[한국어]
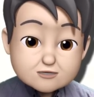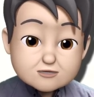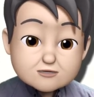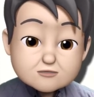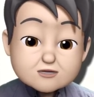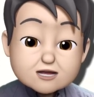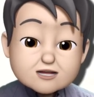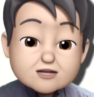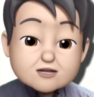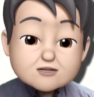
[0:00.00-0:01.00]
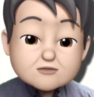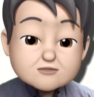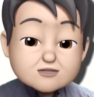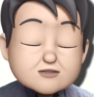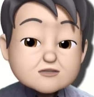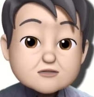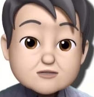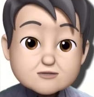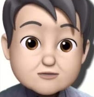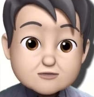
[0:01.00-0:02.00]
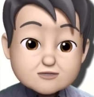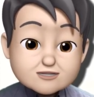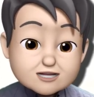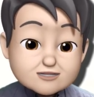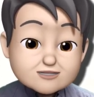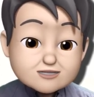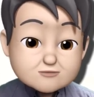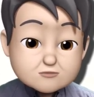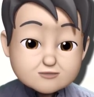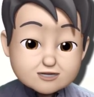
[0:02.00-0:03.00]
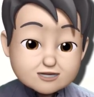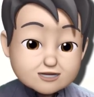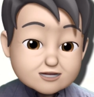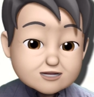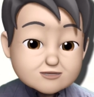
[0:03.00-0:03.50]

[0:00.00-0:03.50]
그러나 a little creature 작은 생명체